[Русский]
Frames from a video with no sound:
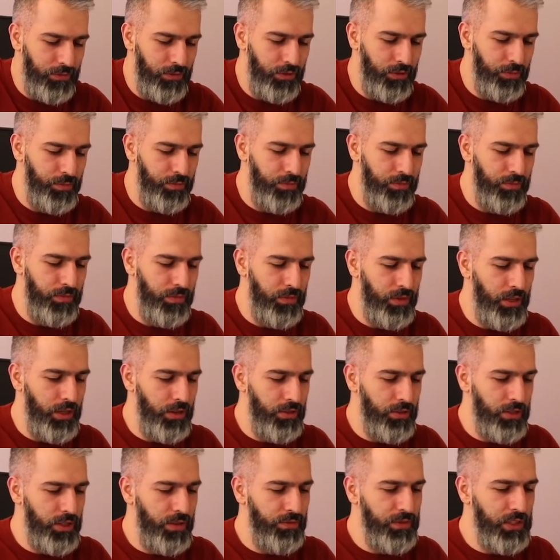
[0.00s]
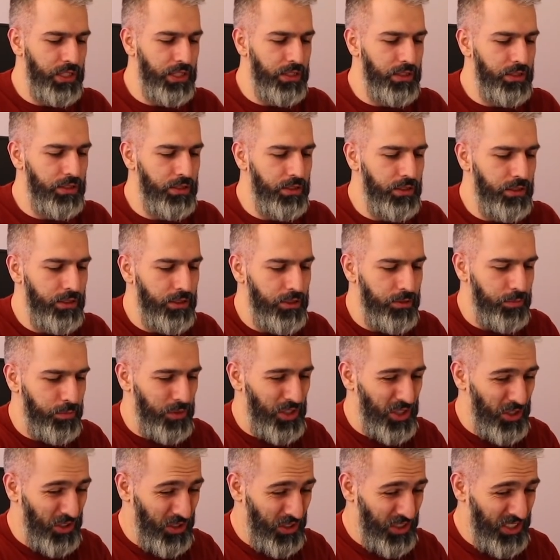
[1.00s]
Вот я со всей силы
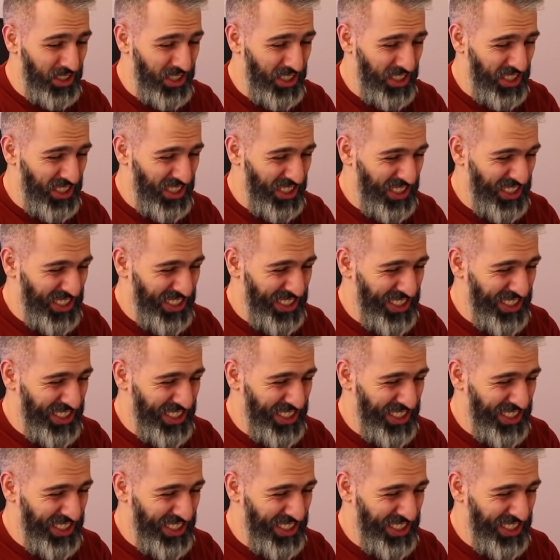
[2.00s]
пытаюсь сделать.